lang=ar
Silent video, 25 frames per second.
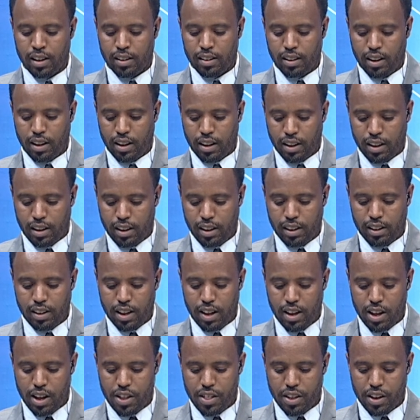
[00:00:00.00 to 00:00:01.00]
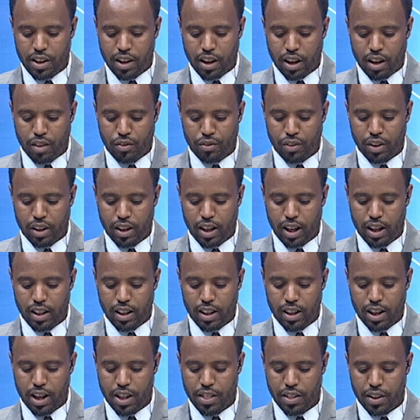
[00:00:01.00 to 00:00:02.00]
تخليدا لذكرى الفنان
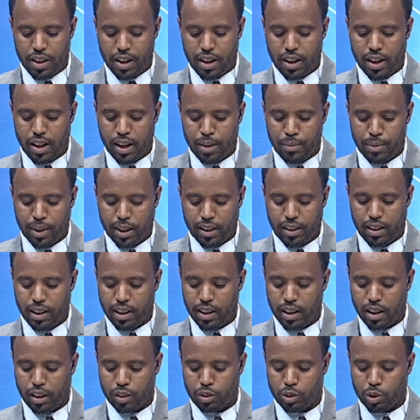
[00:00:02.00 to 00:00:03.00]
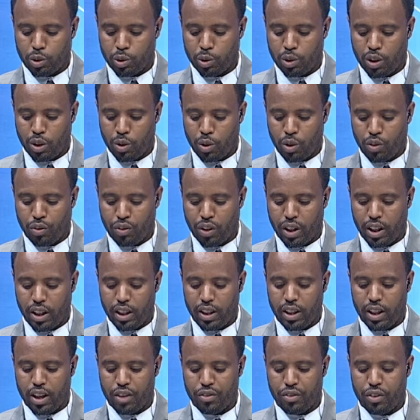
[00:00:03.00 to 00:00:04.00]
الذي لم يدخر جهده
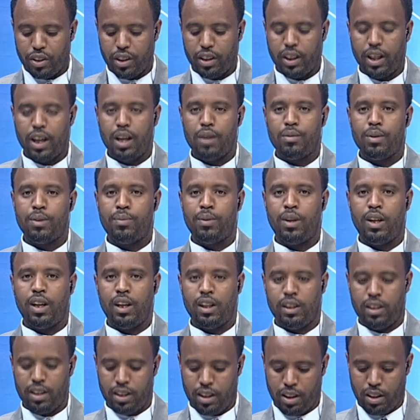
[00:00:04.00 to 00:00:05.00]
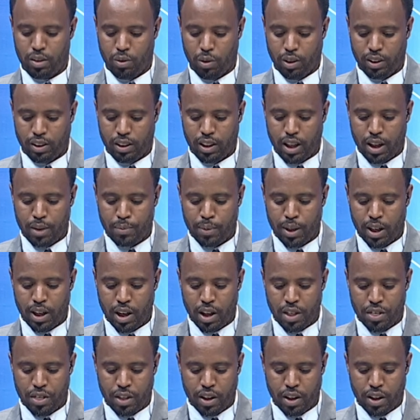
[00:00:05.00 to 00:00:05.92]
الفنية في دعم بلاده والتعبير عن